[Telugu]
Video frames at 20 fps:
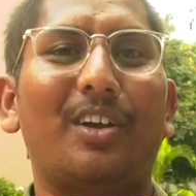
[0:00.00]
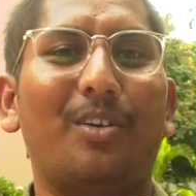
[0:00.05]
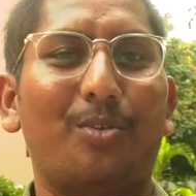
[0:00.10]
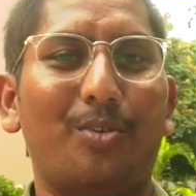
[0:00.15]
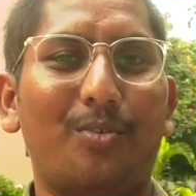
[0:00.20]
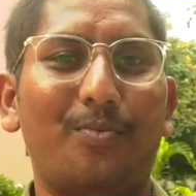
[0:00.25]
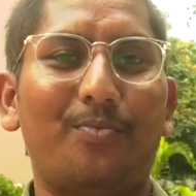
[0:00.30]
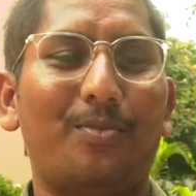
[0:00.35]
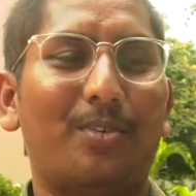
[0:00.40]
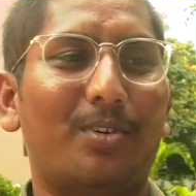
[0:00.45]

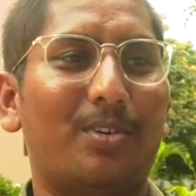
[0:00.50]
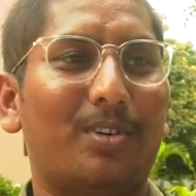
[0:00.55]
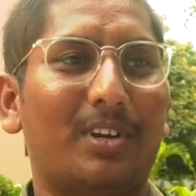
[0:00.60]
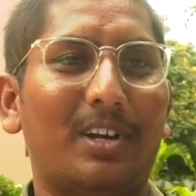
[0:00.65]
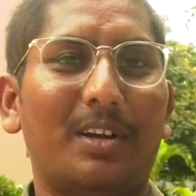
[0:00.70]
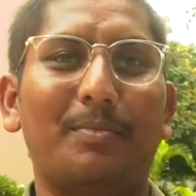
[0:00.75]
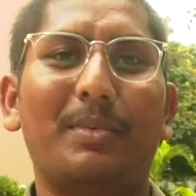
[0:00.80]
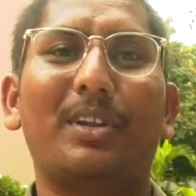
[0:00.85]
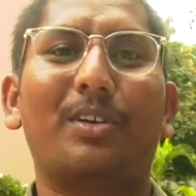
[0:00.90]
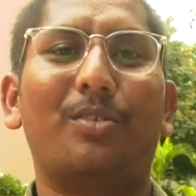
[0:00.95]
గ్రూప్ ఫోర్
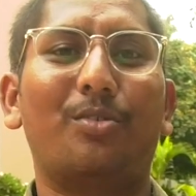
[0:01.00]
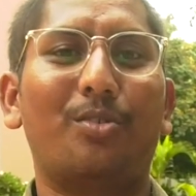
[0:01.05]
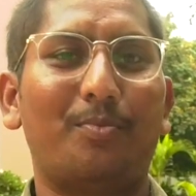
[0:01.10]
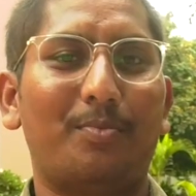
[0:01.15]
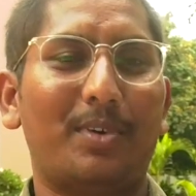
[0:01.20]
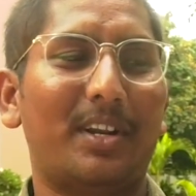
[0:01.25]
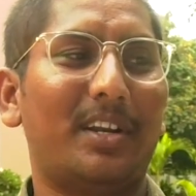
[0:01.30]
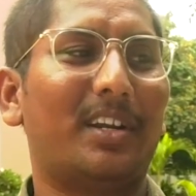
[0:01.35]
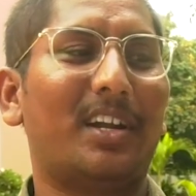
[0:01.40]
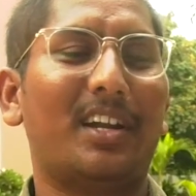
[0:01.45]
మన గ్రూప్
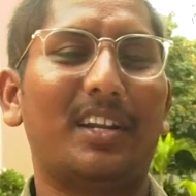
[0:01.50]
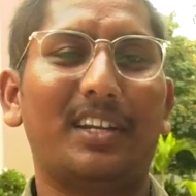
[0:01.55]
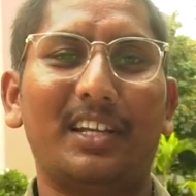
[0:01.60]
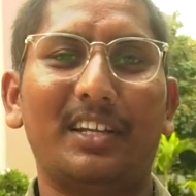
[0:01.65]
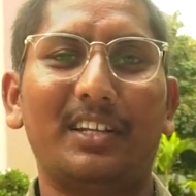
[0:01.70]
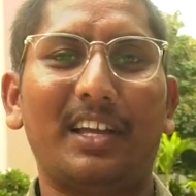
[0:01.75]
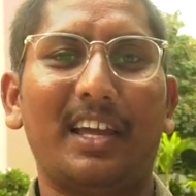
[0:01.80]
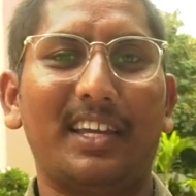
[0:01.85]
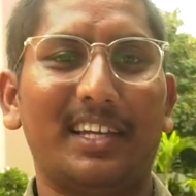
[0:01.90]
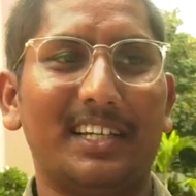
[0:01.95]
వన్ కానీ
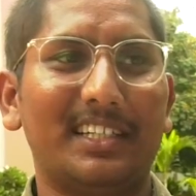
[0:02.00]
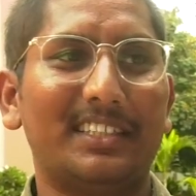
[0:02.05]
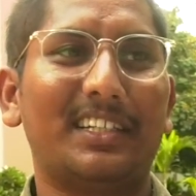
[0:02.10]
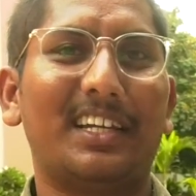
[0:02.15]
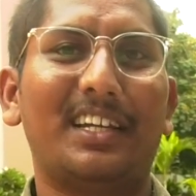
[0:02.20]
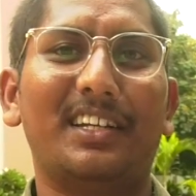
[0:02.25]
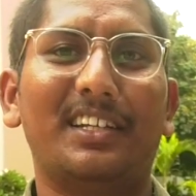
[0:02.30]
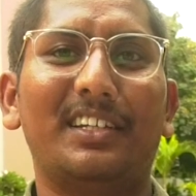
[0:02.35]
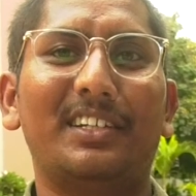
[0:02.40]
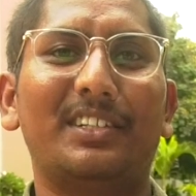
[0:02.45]
ఐఏఎస్
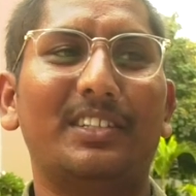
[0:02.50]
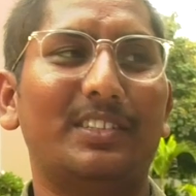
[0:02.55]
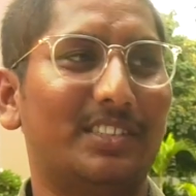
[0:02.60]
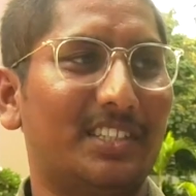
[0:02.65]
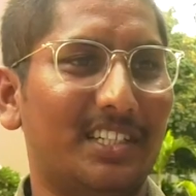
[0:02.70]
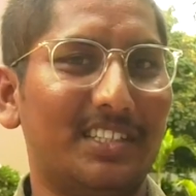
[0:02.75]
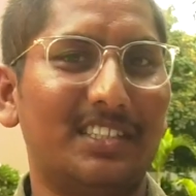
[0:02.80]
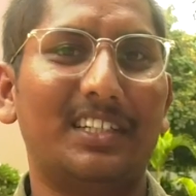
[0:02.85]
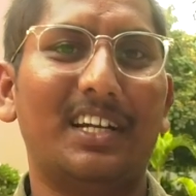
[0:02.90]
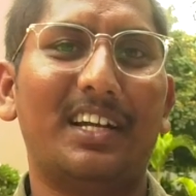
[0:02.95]
కానీ
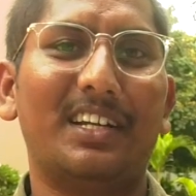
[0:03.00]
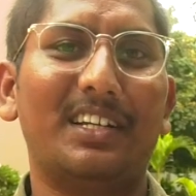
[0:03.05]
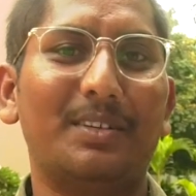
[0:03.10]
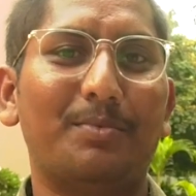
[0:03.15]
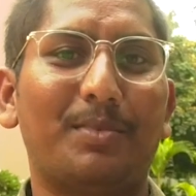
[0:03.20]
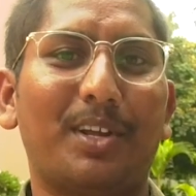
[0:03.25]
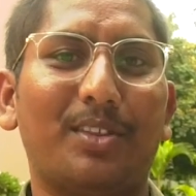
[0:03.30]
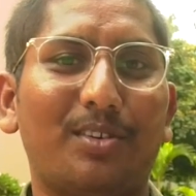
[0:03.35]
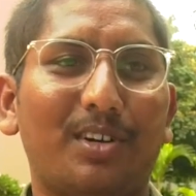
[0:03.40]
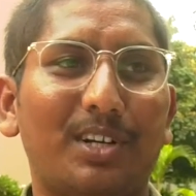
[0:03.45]
జడ్జ్ కానీ
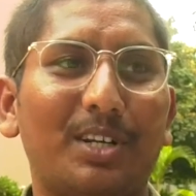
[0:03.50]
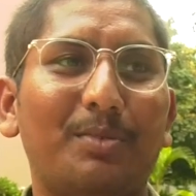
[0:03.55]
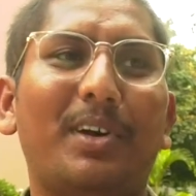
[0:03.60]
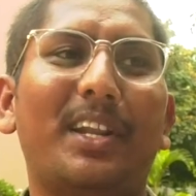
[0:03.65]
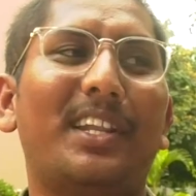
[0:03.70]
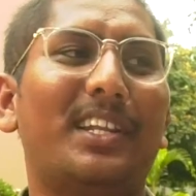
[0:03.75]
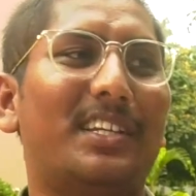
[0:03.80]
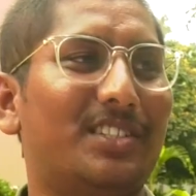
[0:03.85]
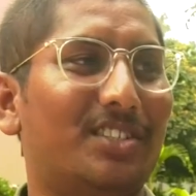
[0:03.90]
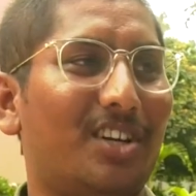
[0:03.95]
ప్రతి ఒక్కటి
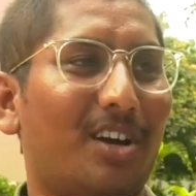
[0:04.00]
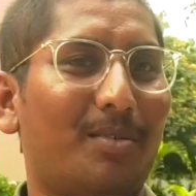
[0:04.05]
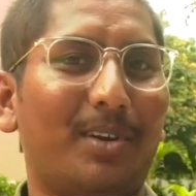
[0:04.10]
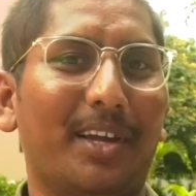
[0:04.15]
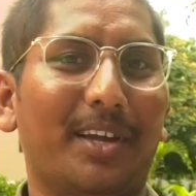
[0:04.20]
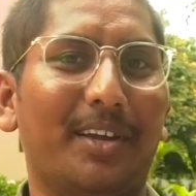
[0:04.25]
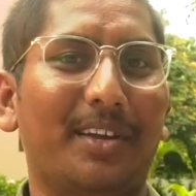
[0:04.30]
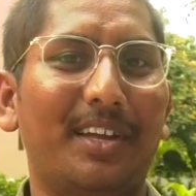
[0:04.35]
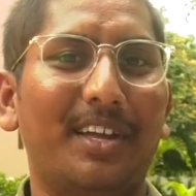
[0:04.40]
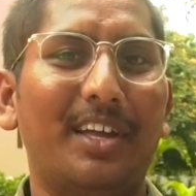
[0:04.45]
మన రేంజ్
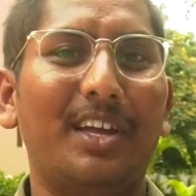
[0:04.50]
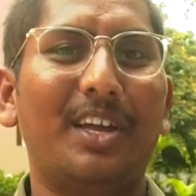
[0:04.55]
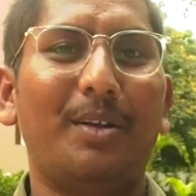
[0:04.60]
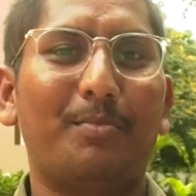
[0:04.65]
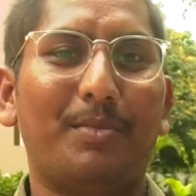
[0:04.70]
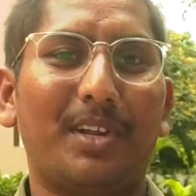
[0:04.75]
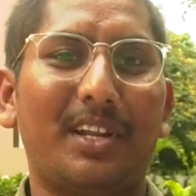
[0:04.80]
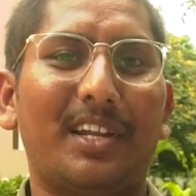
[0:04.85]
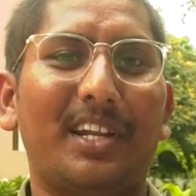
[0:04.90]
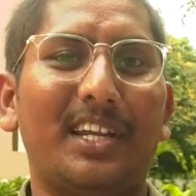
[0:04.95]
జాబులే
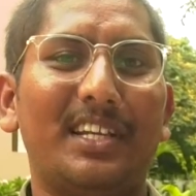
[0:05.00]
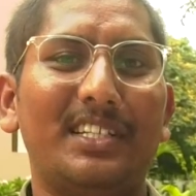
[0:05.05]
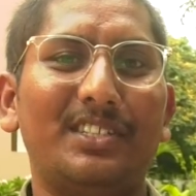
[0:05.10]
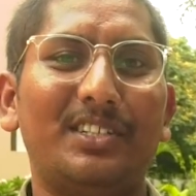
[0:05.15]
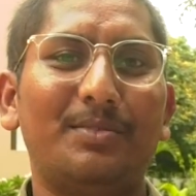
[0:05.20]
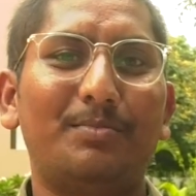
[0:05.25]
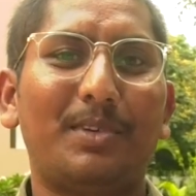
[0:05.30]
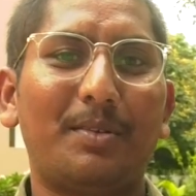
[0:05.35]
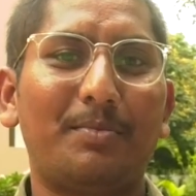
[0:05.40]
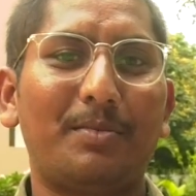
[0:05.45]
మన రేంజ్
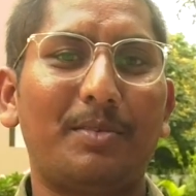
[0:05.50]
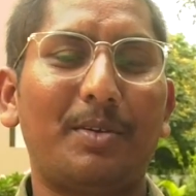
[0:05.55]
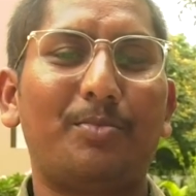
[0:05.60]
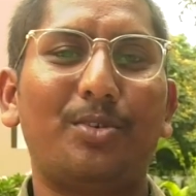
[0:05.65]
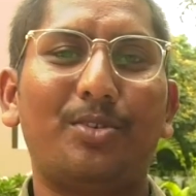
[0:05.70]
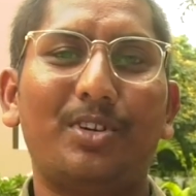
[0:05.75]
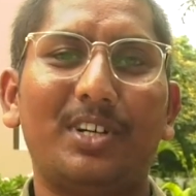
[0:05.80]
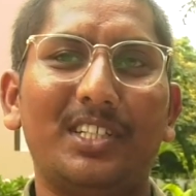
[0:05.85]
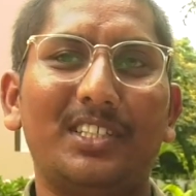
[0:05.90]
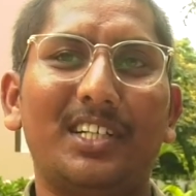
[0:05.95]
మనం
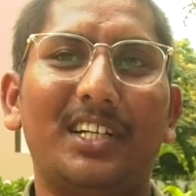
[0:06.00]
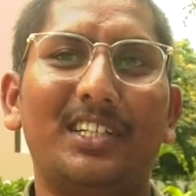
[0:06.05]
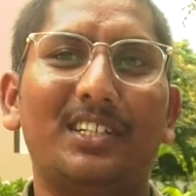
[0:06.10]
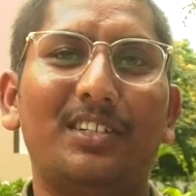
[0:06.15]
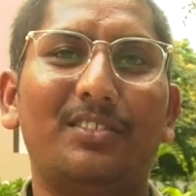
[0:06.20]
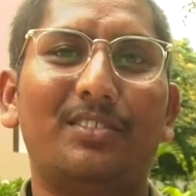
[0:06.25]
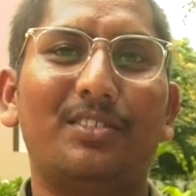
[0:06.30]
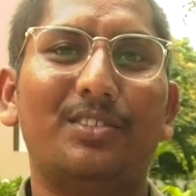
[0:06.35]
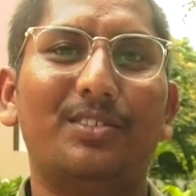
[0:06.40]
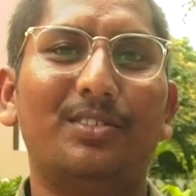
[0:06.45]
ఎప్పుడు కూడా డిసైడ్
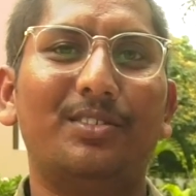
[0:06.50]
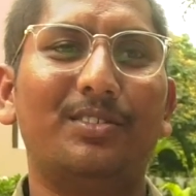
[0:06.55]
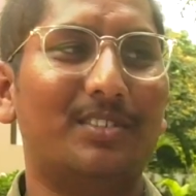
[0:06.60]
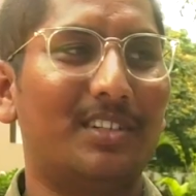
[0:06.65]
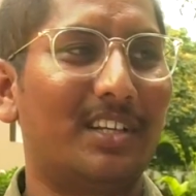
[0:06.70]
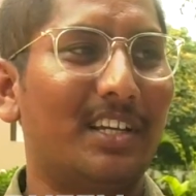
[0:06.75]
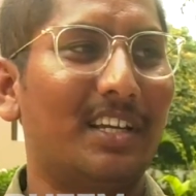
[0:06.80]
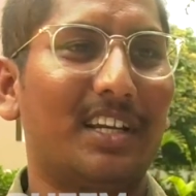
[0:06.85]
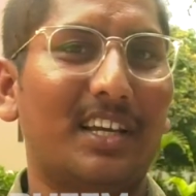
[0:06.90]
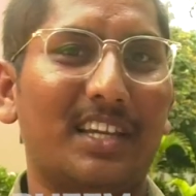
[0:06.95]
చేయకూడదు
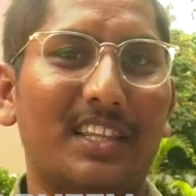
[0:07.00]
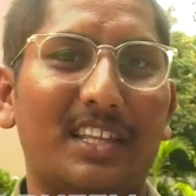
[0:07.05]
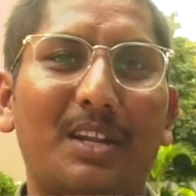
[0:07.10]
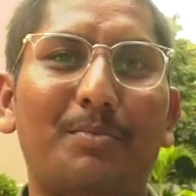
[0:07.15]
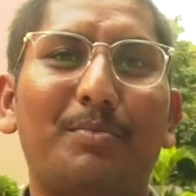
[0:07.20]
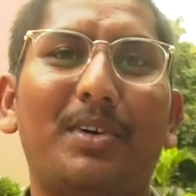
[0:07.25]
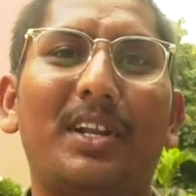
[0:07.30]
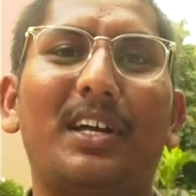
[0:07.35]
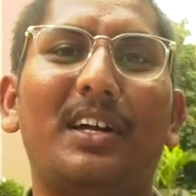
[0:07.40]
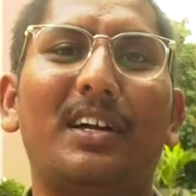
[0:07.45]

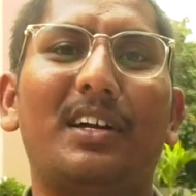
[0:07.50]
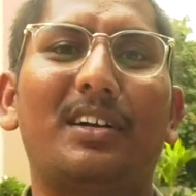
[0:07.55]
ఏదైనా మన